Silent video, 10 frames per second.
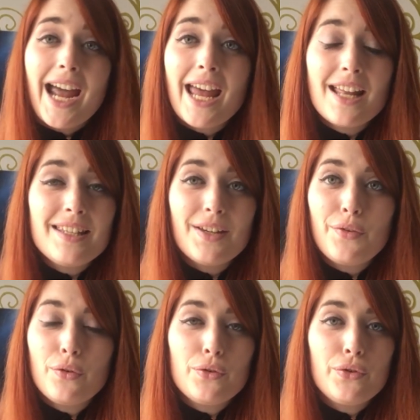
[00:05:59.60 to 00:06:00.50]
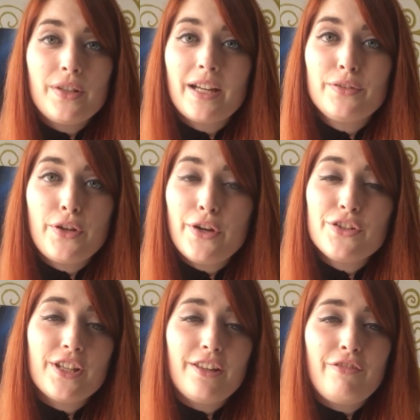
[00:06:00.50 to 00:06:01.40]
Rien à dire sur le duo
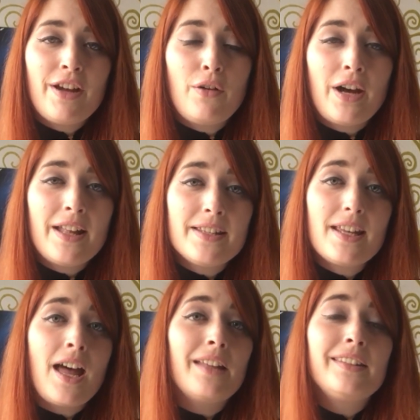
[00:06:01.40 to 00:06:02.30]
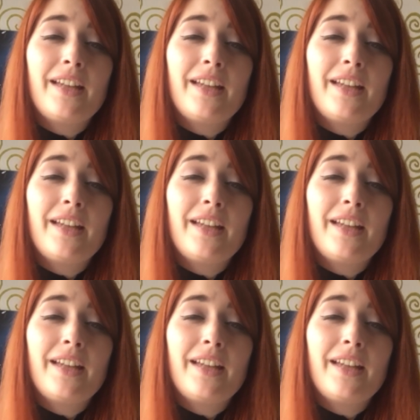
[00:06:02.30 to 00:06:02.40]
d'acteurs, Jennifer Lawrence a un